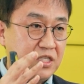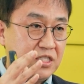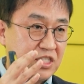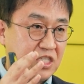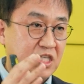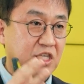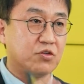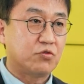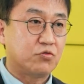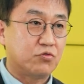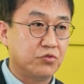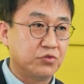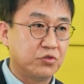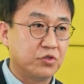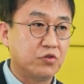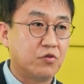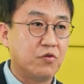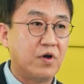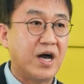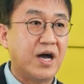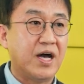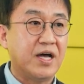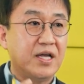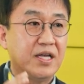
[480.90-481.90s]

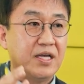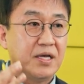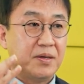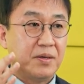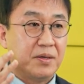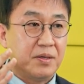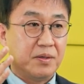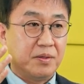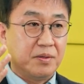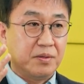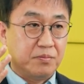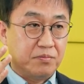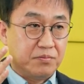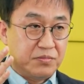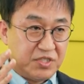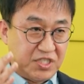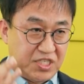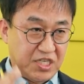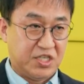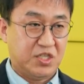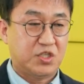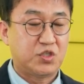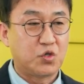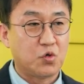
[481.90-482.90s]
직군과
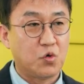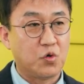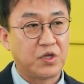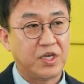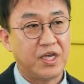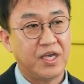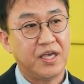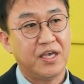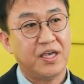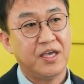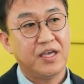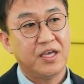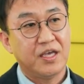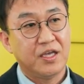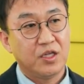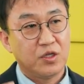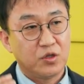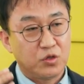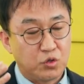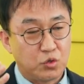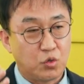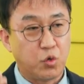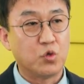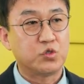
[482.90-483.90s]
직종에
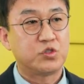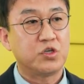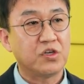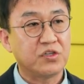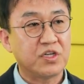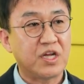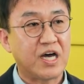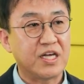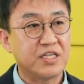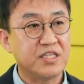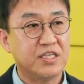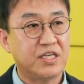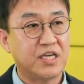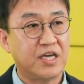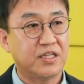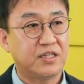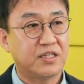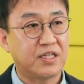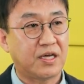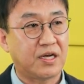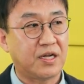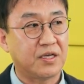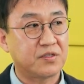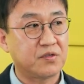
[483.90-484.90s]
도전하느냐에
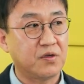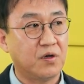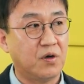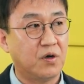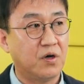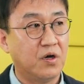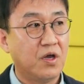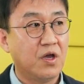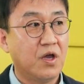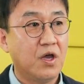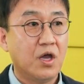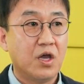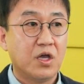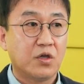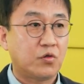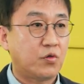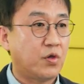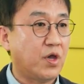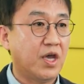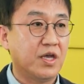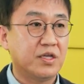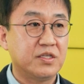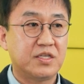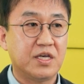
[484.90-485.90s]
따라서
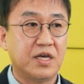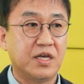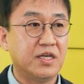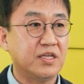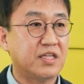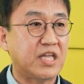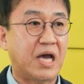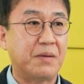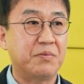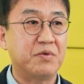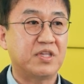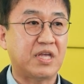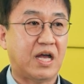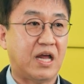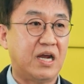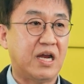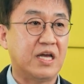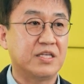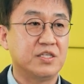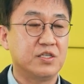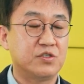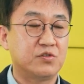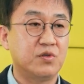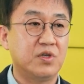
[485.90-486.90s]
굉장히 답이
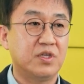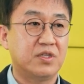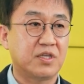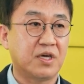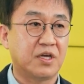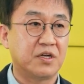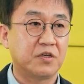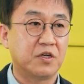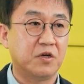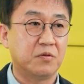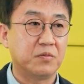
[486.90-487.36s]
달라질 수 있다는